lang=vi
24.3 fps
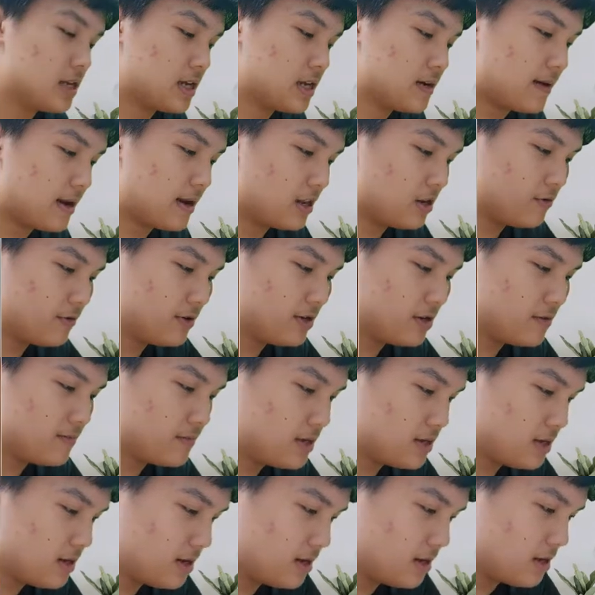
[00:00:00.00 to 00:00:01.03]
thì các bạn lưu ý cho
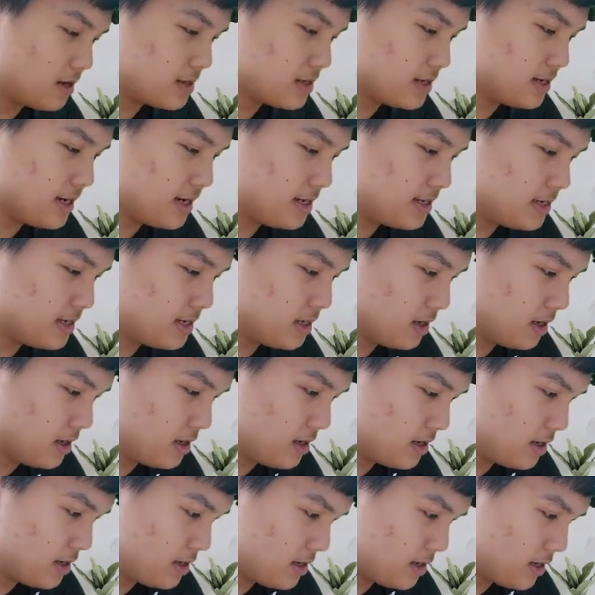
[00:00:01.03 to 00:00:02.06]
mình đó chính là gì
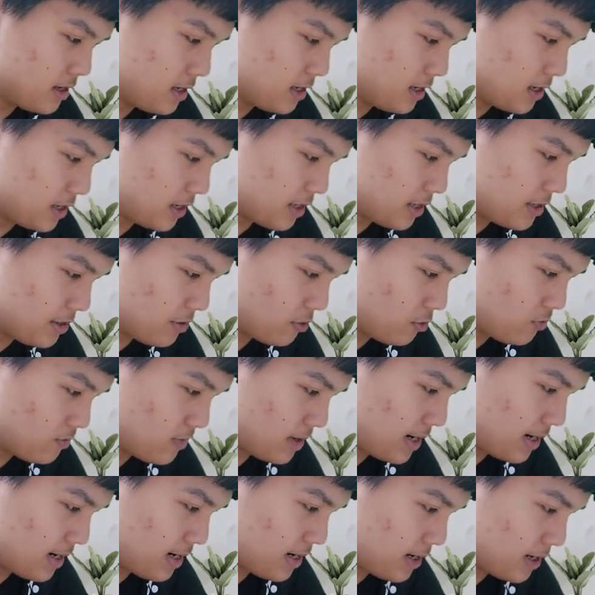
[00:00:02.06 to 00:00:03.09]
dấu
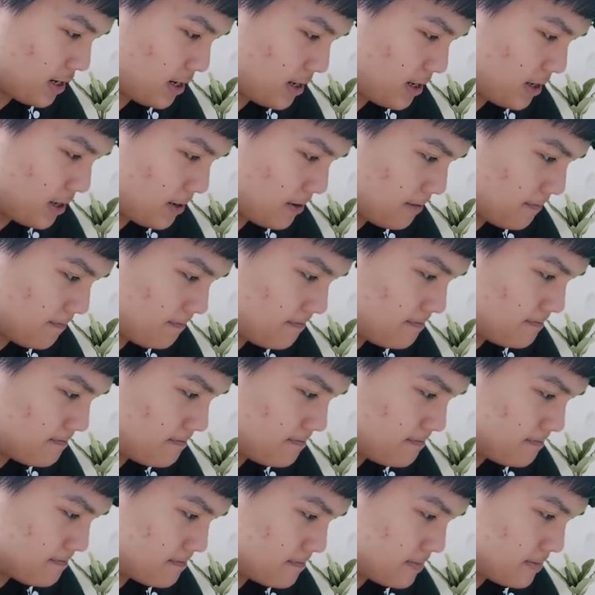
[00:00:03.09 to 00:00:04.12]
bằng
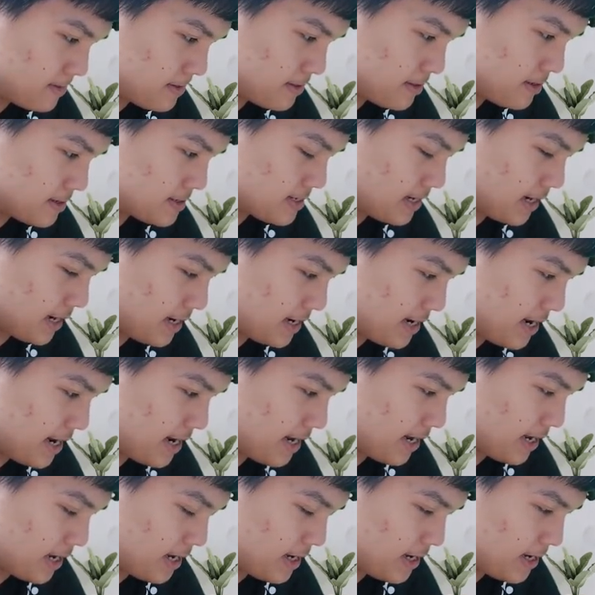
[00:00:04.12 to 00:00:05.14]
nó xảy
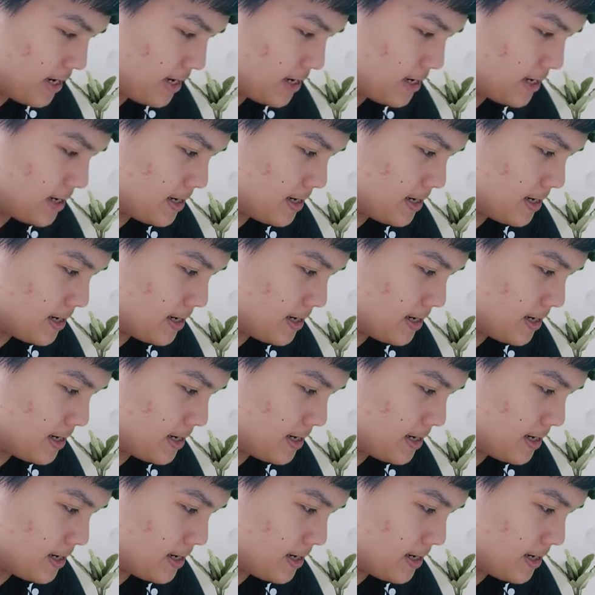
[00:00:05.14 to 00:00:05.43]
ra